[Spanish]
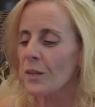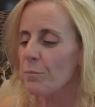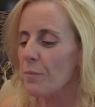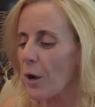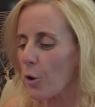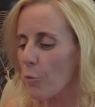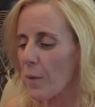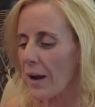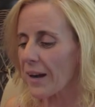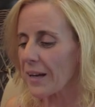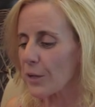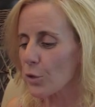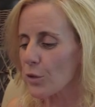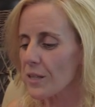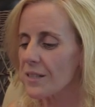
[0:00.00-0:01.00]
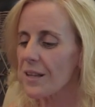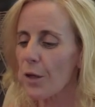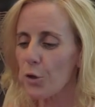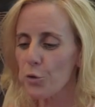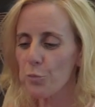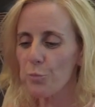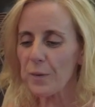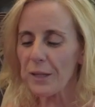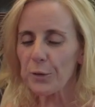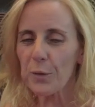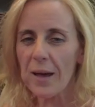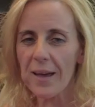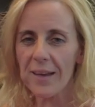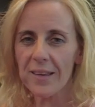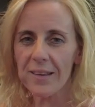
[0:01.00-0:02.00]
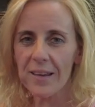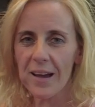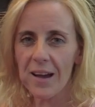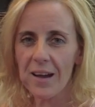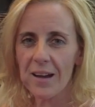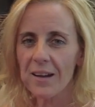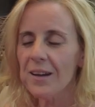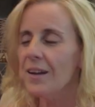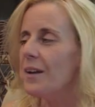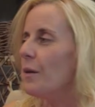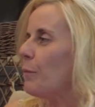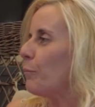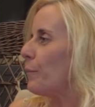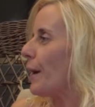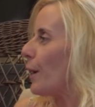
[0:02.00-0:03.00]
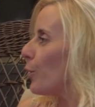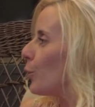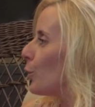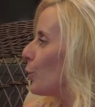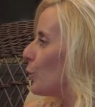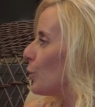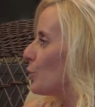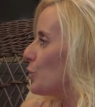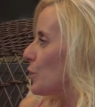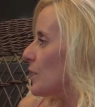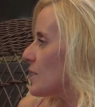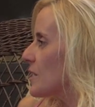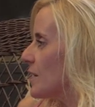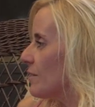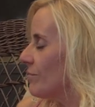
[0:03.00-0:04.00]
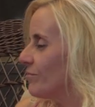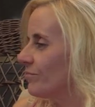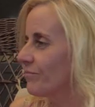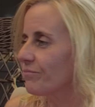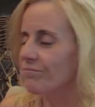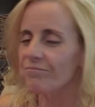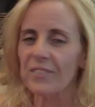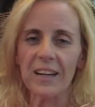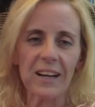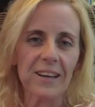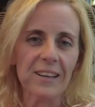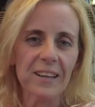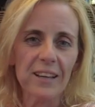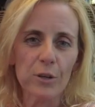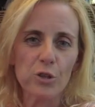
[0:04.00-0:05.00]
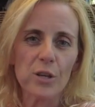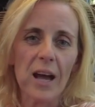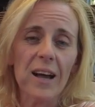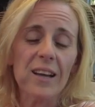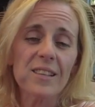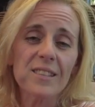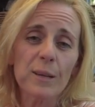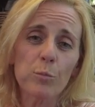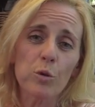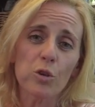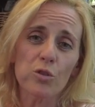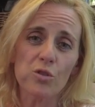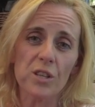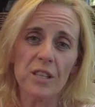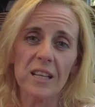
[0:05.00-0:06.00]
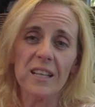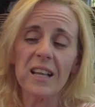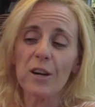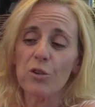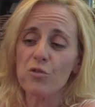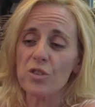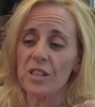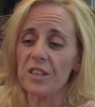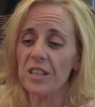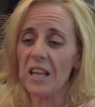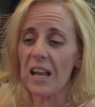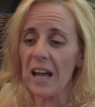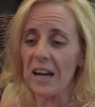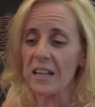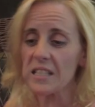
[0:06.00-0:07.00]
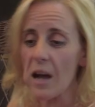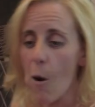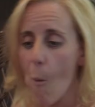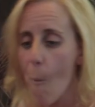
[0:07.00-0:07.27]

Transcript: me hago macarrones, la doy un plato a ella, me hago, yo qué sé, carne, o sea, estamos es la consentida de la casa.